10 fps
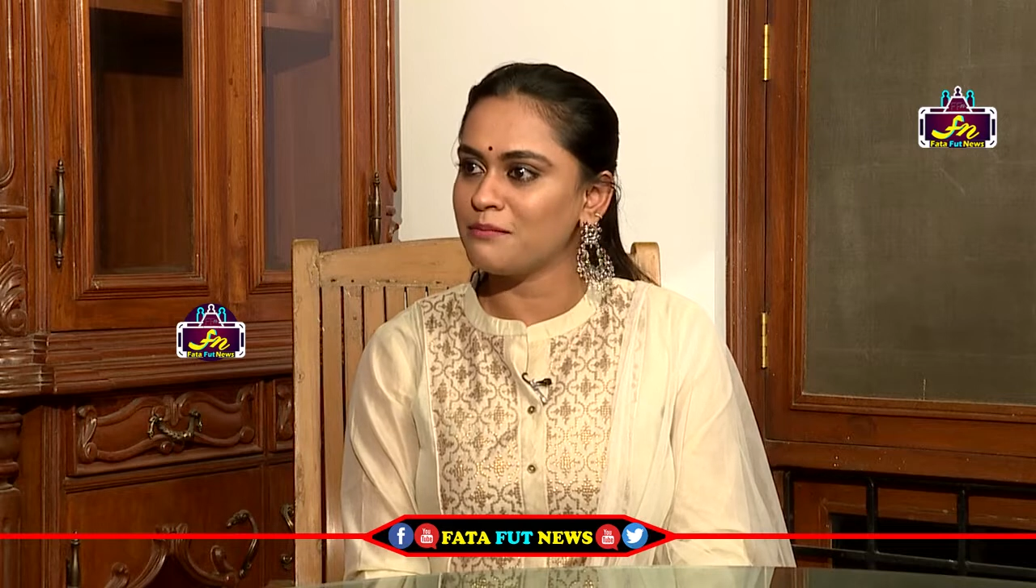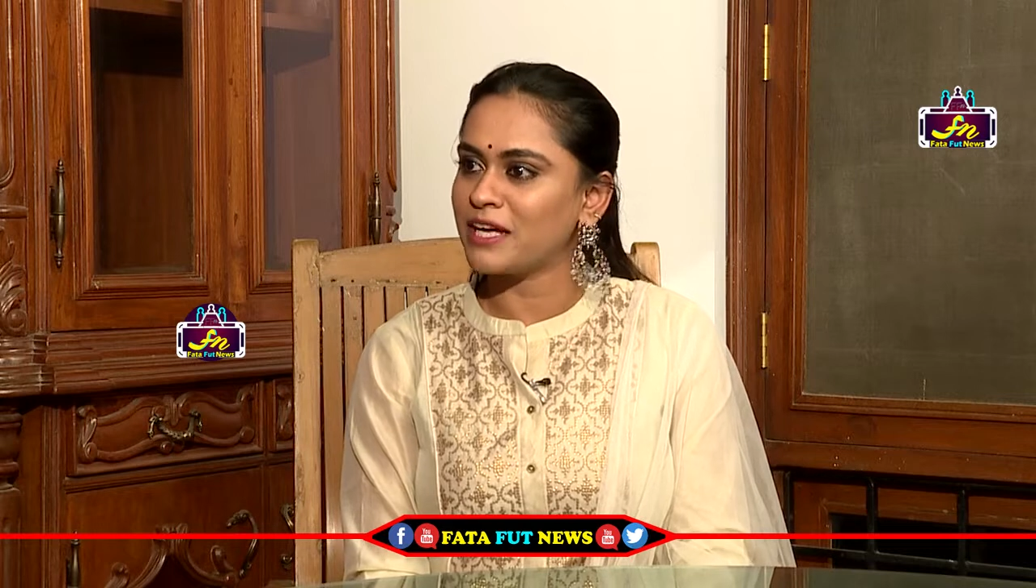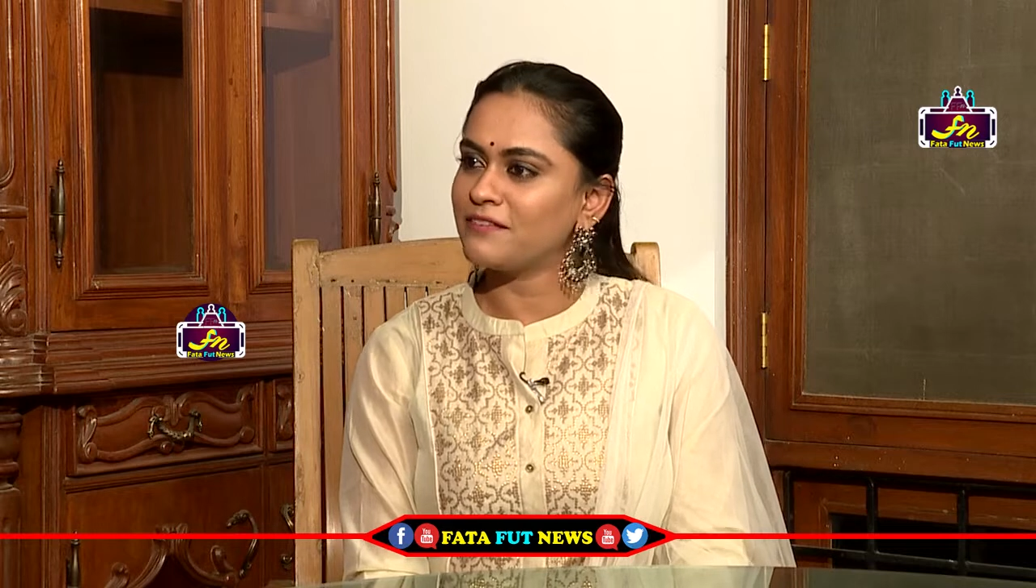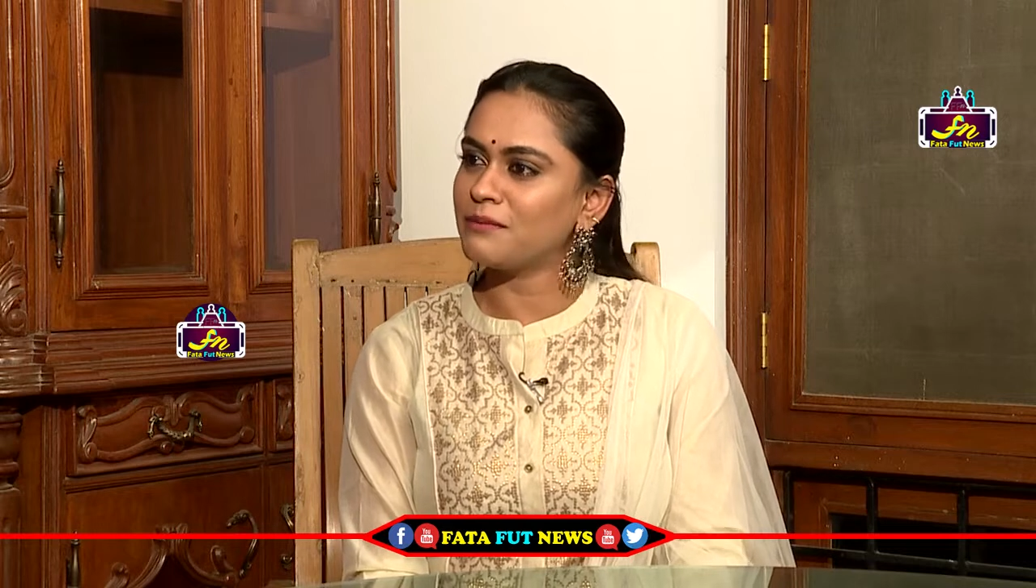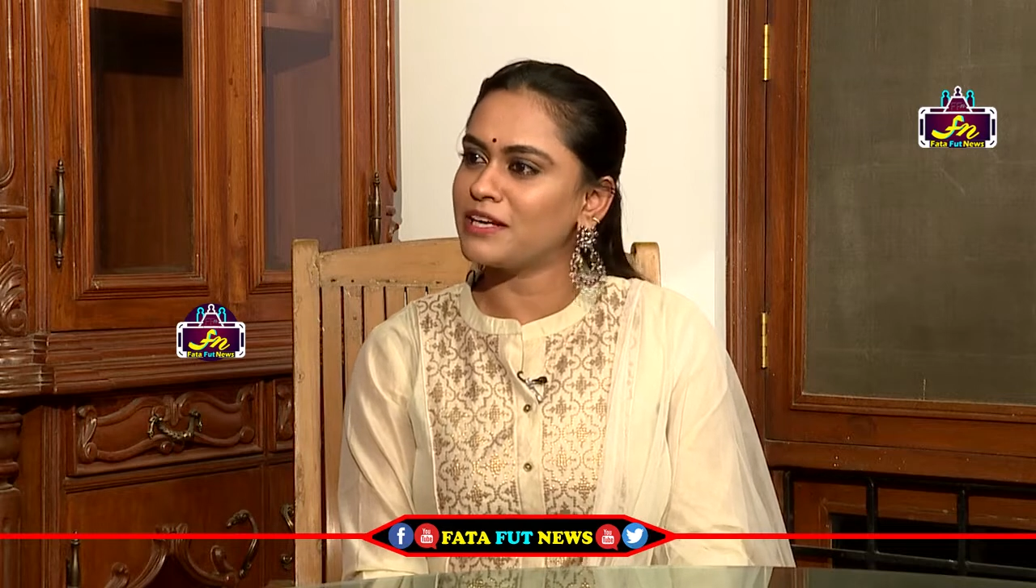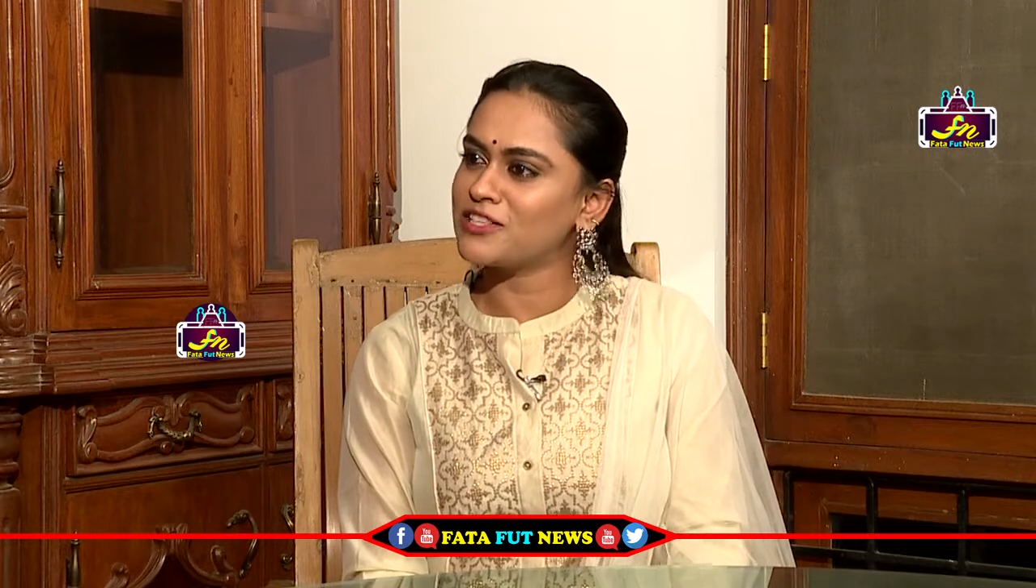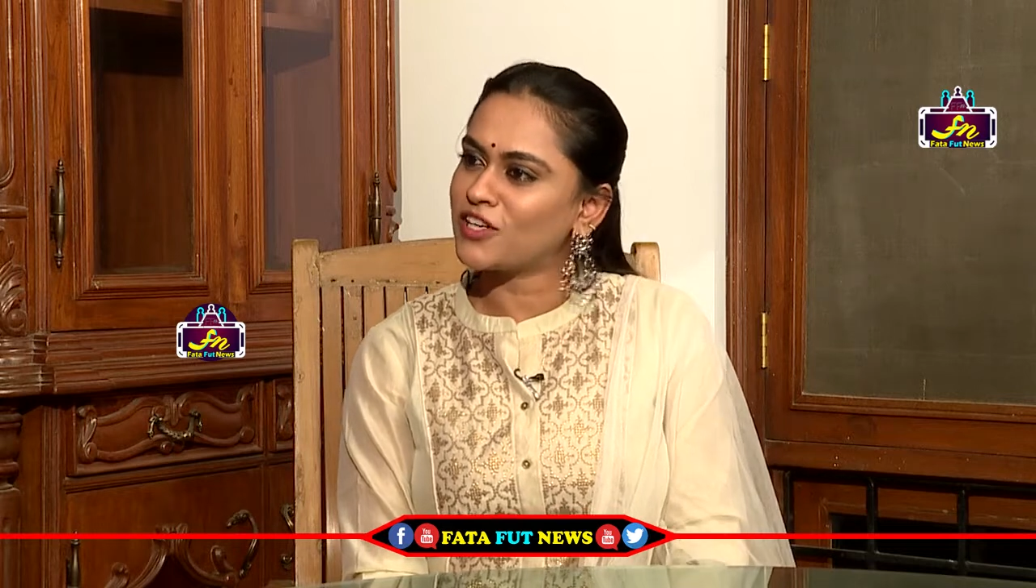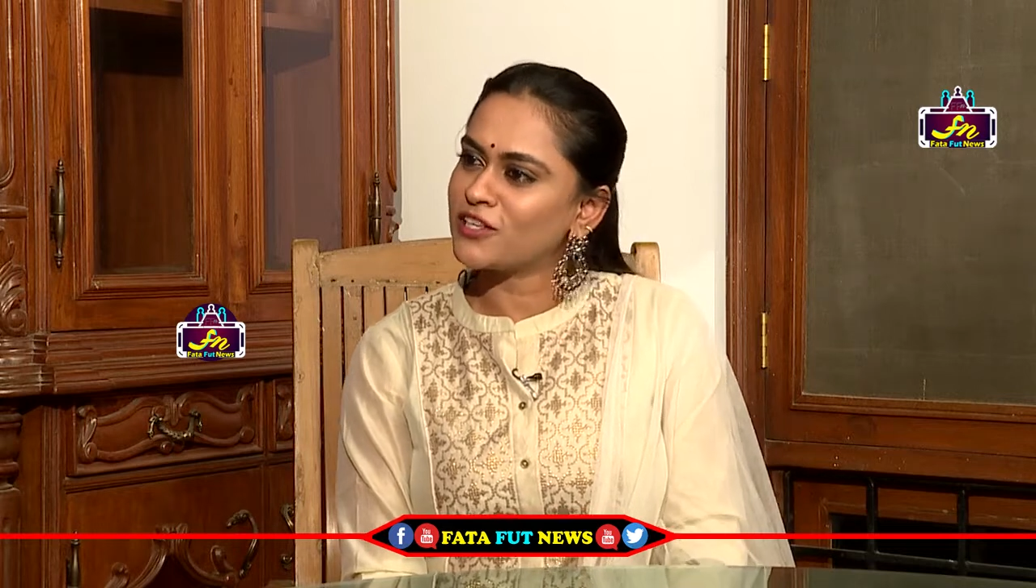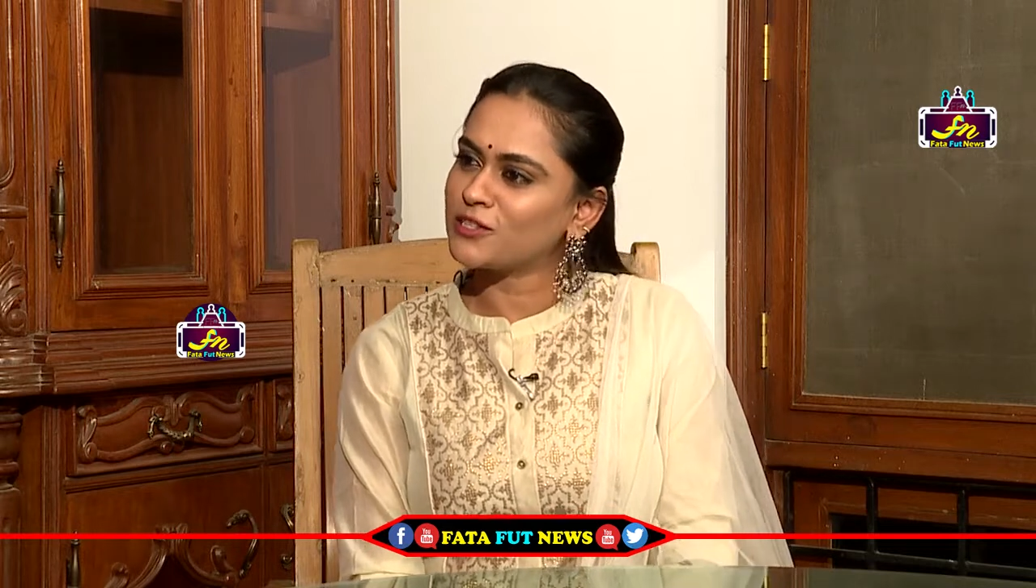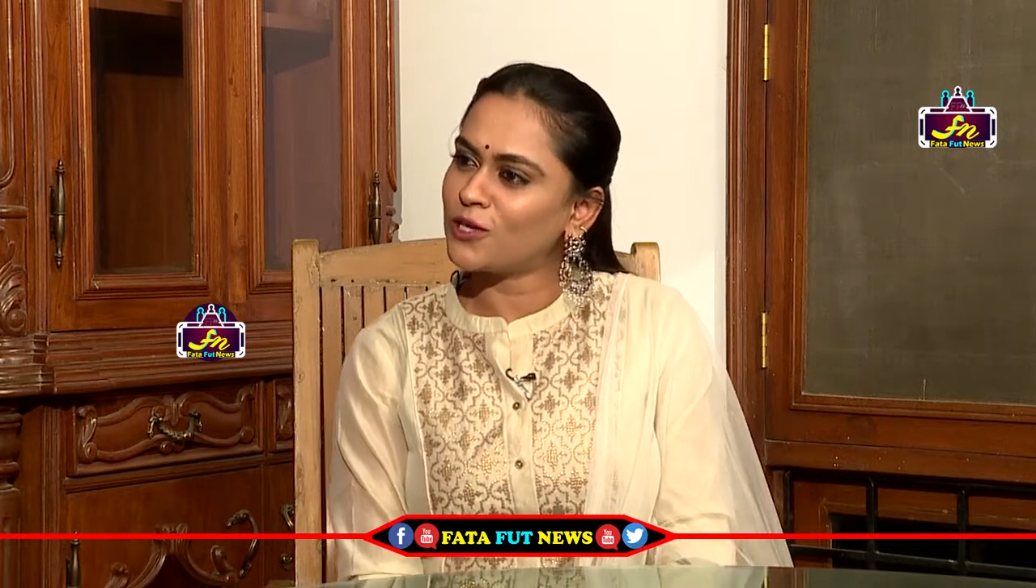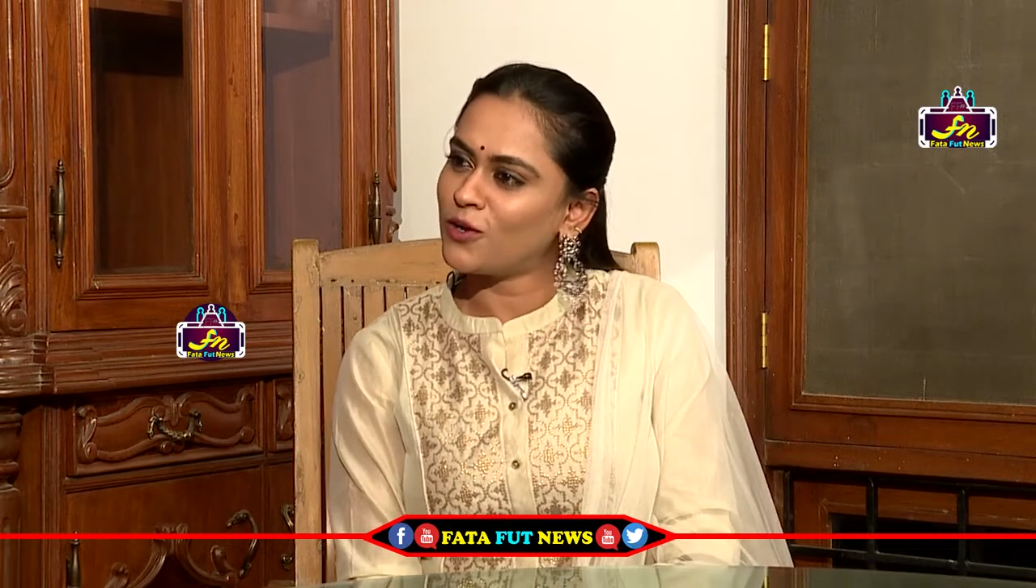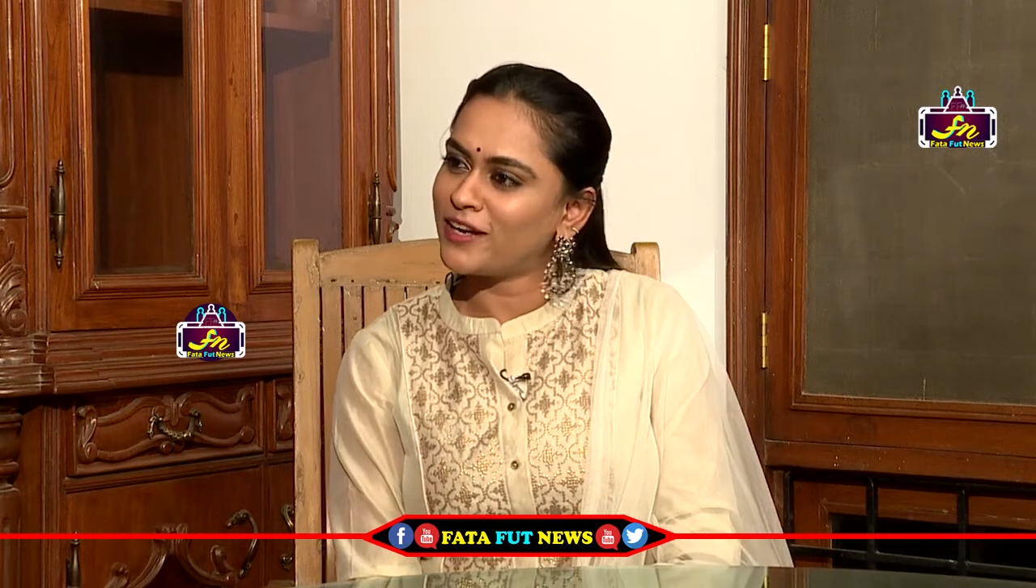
మనమే మన చరిత్రలో